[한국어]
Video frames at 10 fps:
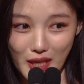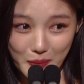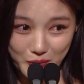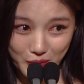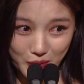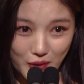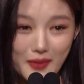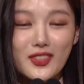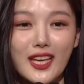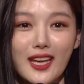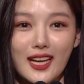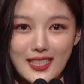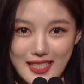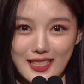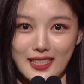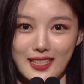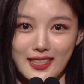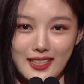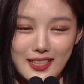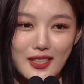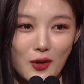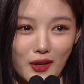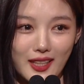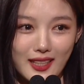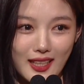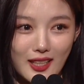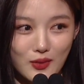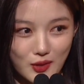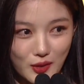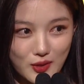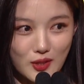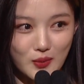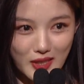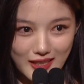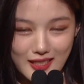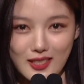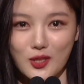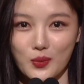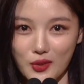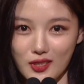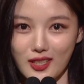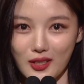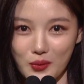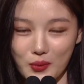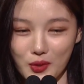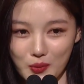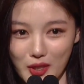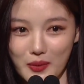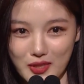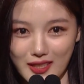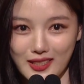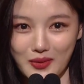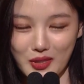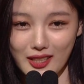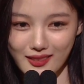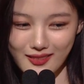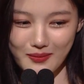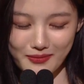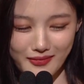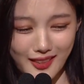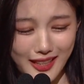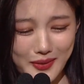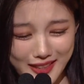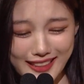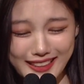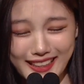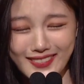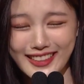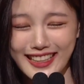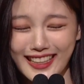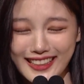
앞으로 함께 같이 길을 걷게 된 우리 어썸 ENT 식구분들께도 너무 감사드립니다. 감사드립니다.